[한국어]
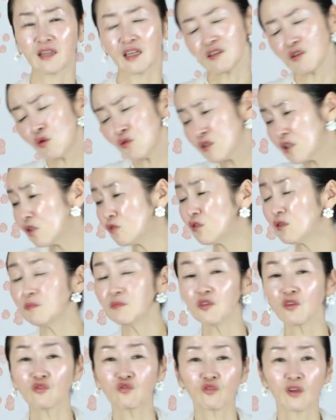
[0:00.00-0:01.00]
나 현실도
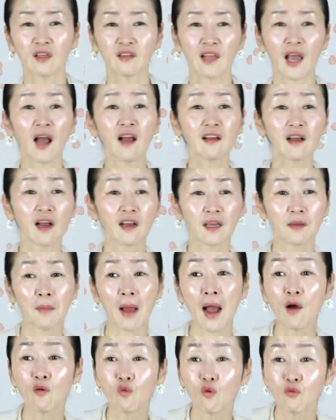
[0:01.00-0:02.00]
힘들어 죽겠는데 한가하게
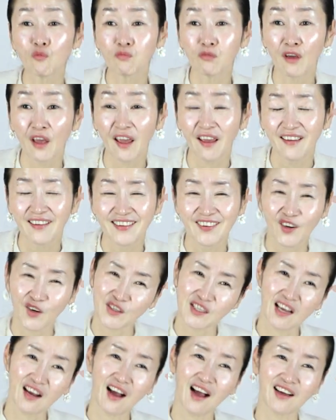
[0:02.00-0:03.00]
마음 공부해? 이렇게
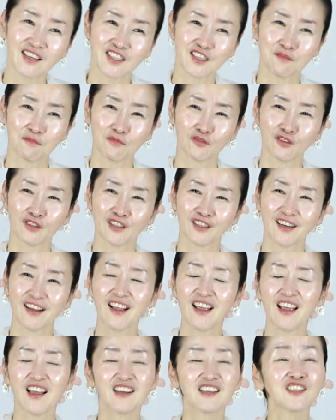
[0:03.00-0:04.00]
생각하시는 분들.
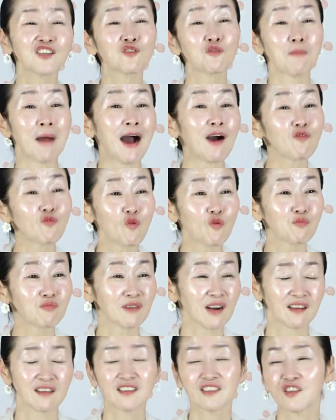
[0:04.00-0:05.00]
그리고 마음
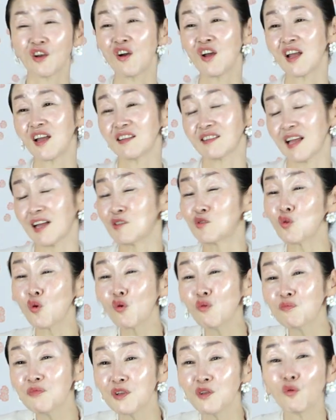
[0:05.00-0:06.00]
공부란 그저 나
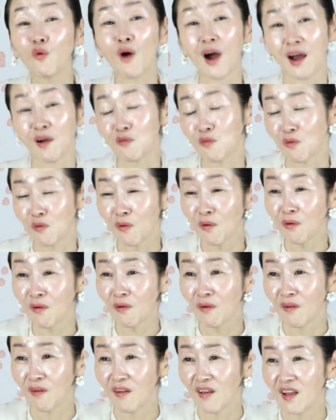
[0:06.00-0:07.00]
조금 위로하고
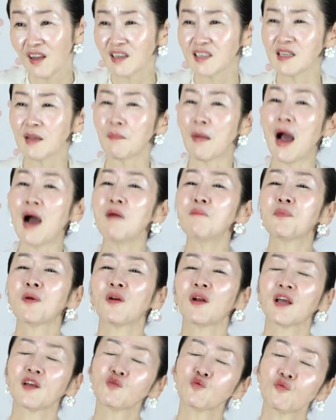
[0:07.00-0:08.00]
그냥 마음
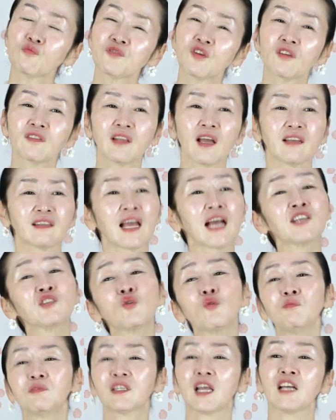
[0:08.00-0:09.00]
편하게 조금 쉬었다가 다시
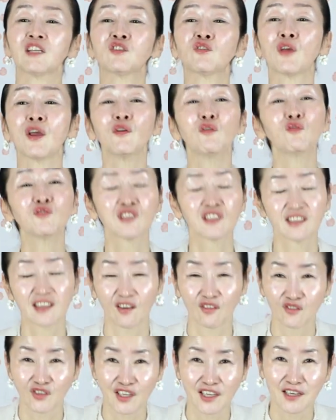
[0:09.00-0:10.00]
오면 다시
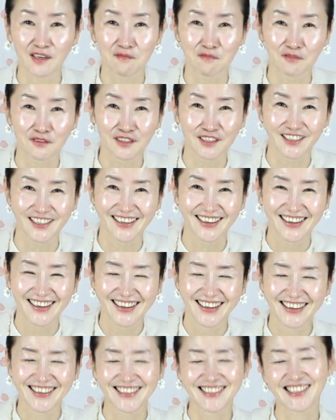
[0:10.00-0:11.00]
괴로워진다고 느끼는 분들
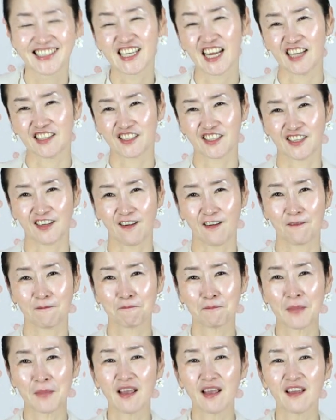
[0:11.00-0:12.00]
그렇지 않죠.
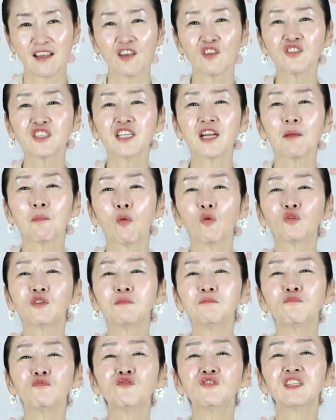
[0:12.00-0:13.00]
현실의
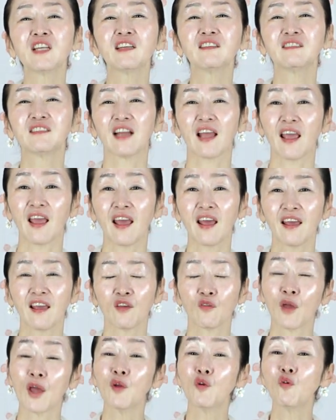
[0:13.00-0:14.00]
모든 문제들의
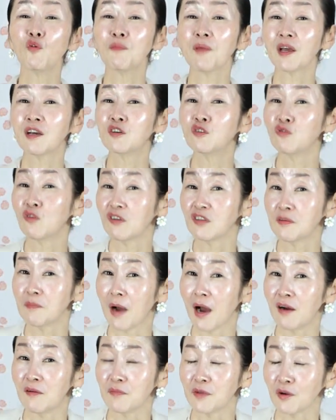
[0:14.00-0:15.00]
괴로움의 근원이
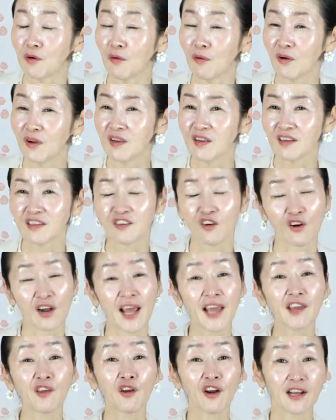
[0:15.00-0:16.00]
마음이고 그걸
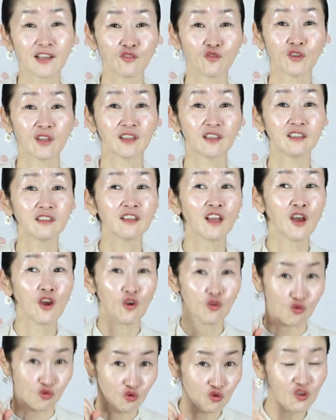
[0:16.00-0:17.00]
해결할 수 있는
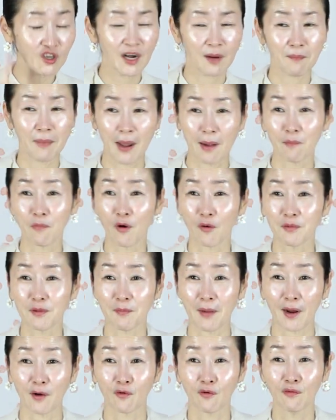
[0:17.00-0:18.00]
유일한 방법이
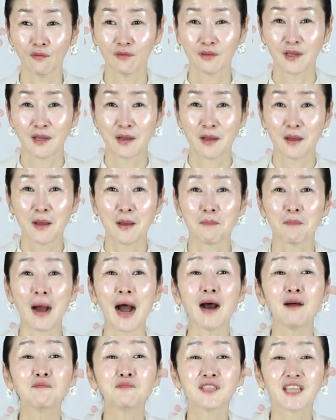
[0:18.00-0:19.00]
바로
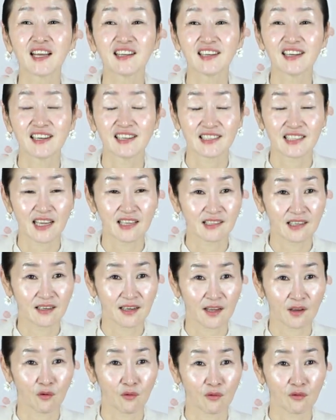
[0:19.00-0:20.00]
마음자리를
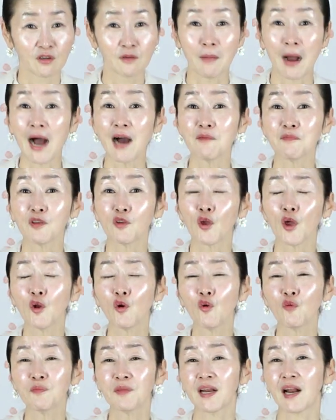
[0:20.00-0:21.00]
찾아내고 그 마음이
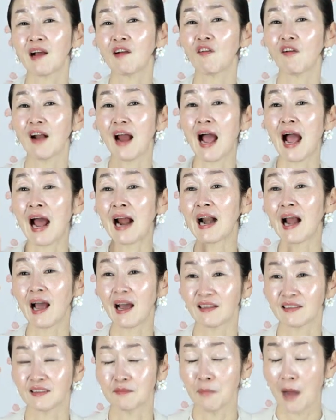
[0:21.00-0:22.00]
괴로움이란 걸
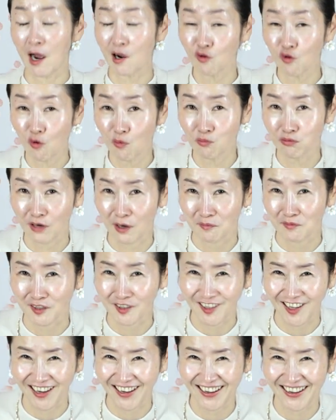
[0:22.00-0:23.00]
알아가는 마음
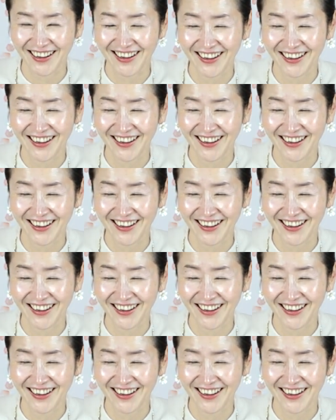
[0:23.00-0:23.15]
공부랍니다.